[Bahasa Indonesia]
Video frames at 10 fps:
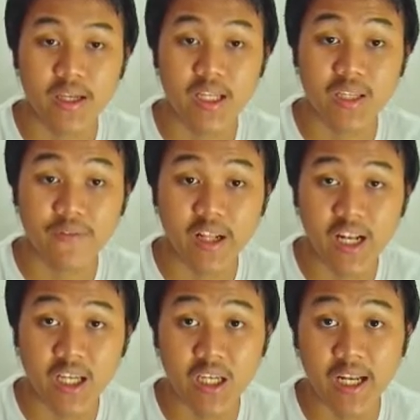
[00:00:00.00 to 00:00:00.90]
yang TVL yang
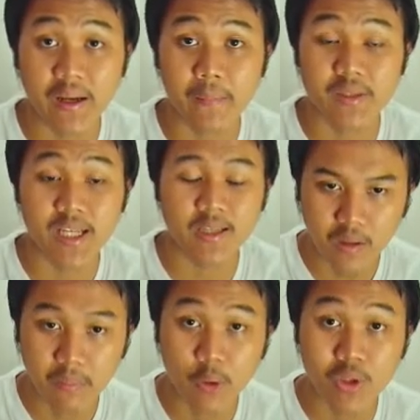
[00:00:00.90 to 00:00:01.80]
lagi naik pesat.
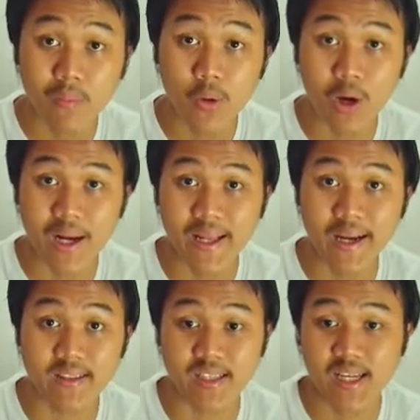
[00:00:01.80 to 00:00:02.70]
Berikutnya baru kalian
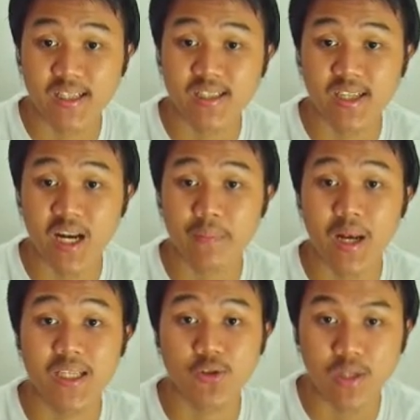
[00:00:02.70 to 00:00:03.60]
riset lagi secara lebih
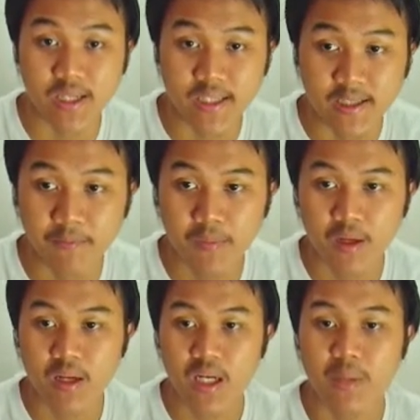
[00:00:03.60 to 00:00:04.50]
lanjut lagi.
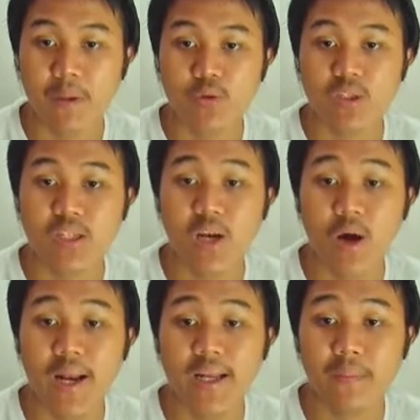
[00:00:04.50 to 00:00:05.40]
Nah, berikutnya jika
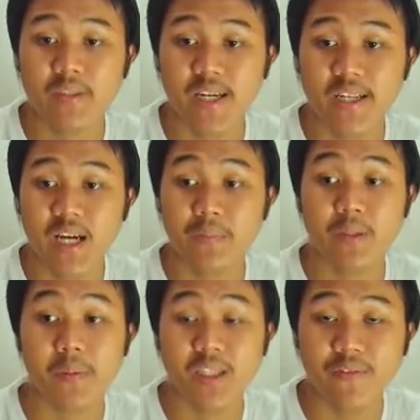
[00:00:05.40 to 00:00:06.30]
kalian ingin mencari yang lebih
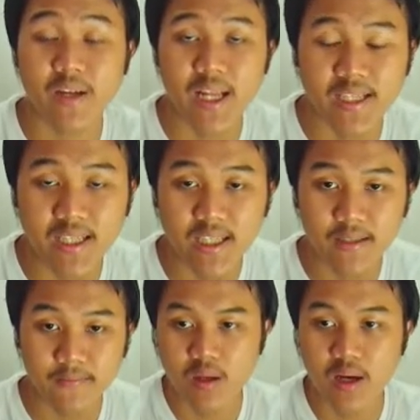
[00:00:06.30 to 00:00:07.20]
spesifik lagi,
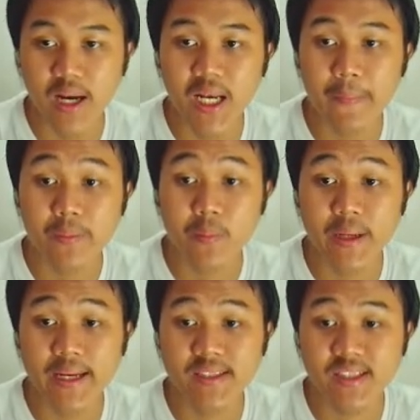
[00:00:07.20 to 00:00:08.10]
kalian dapat
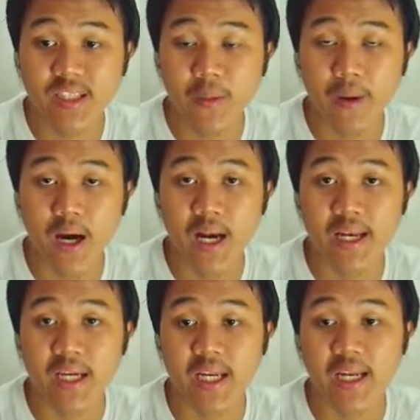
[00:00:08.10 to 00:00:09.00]
memilih di sini apakah
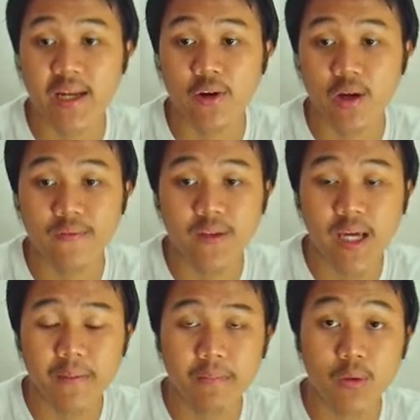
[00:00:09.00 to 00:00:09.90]
kalian ingin non
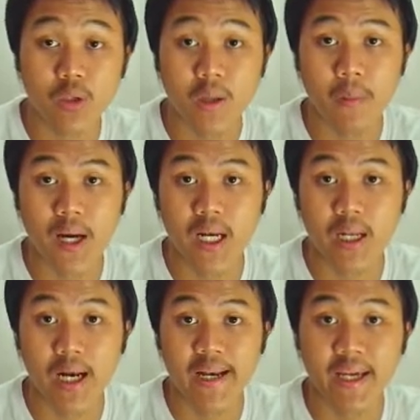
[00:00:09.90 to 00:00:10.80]
EVM, berikutnya apakah
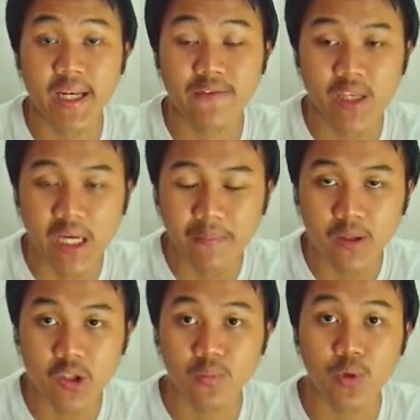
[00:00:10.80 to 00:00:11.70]
kalian ingin EVM
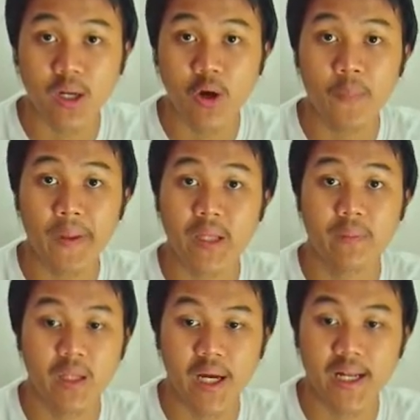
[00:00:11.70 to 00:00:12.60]
ataupun yang
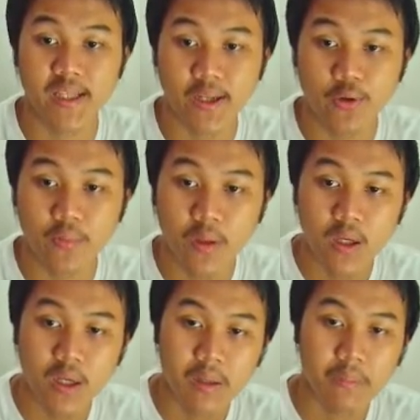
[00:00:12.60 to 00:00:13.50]
compatible dengan Ethereum,
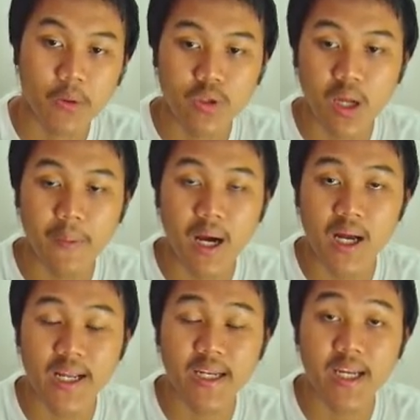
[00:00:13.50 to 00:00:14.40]
berikutnya apakah
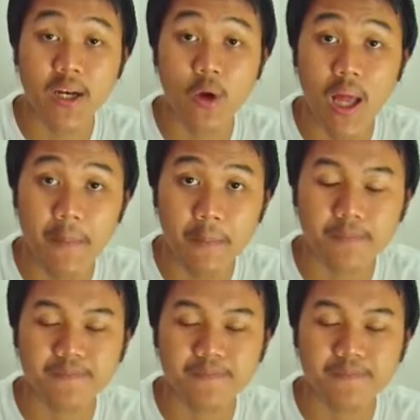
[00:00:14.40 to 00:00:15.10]
kalian ingin roll up